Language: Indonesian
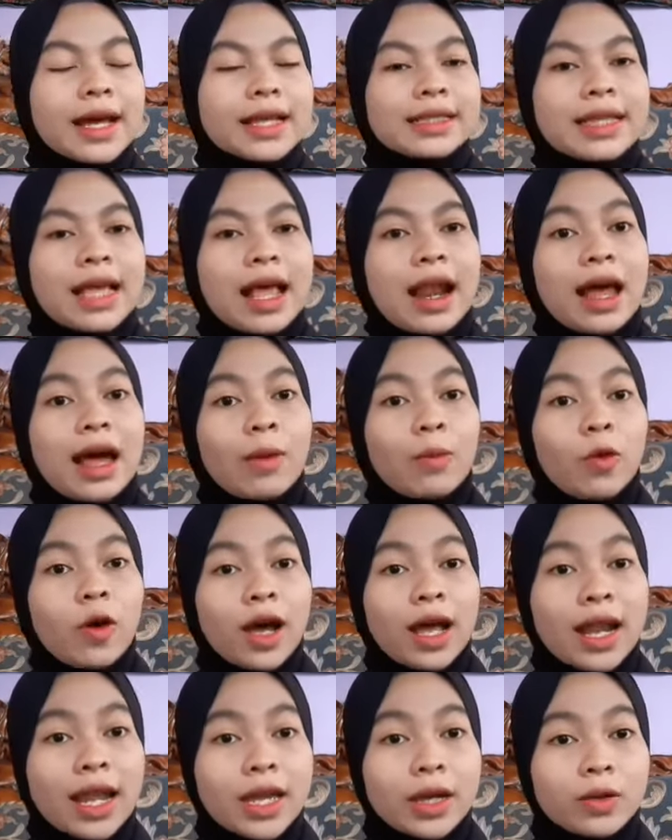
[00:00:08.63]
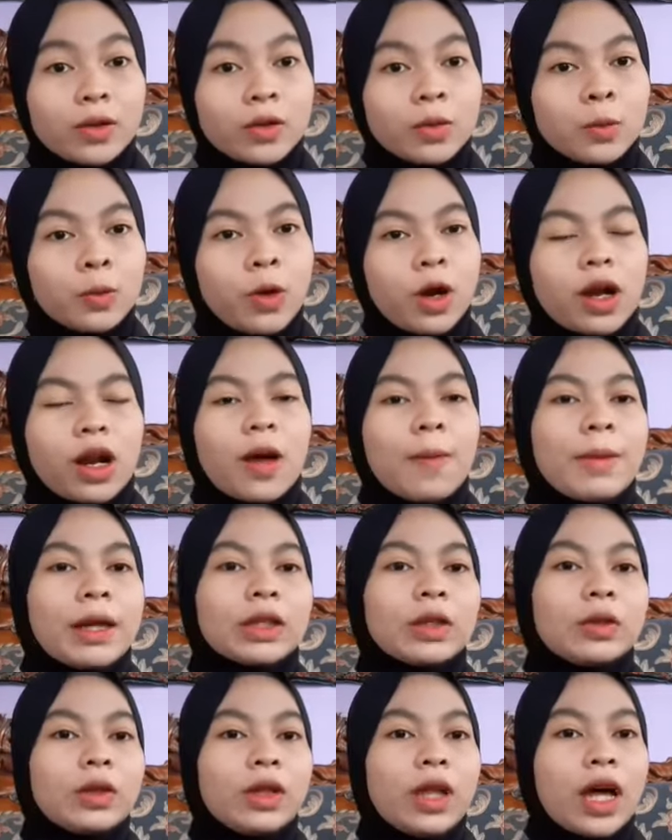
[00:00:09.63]
Assalamualaikum
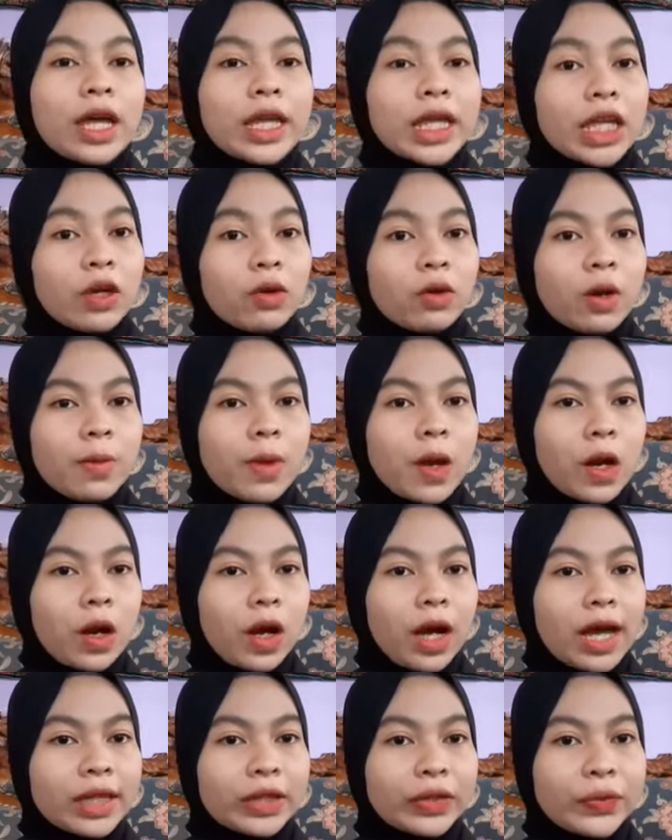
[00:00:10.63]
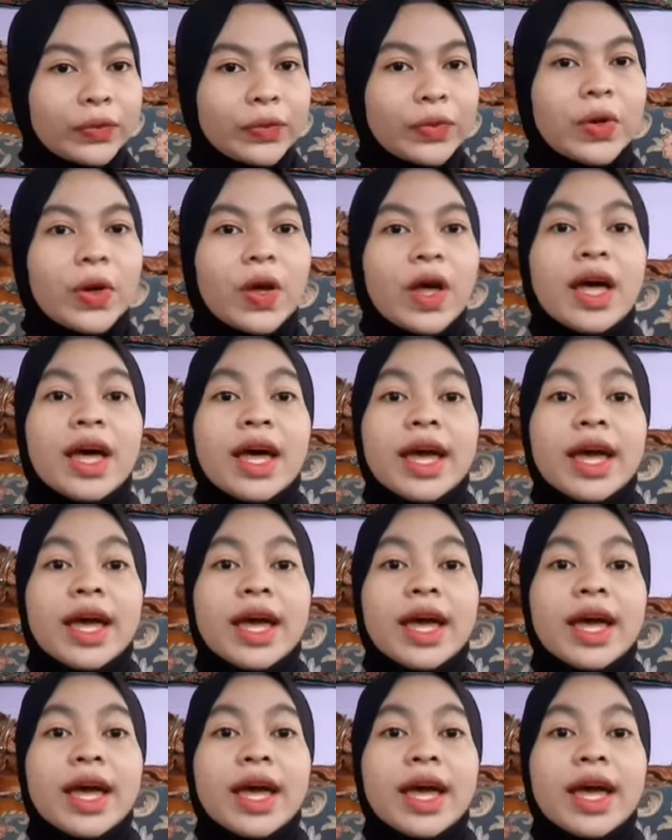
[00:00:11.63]
warahmatullahi wabarakatuh.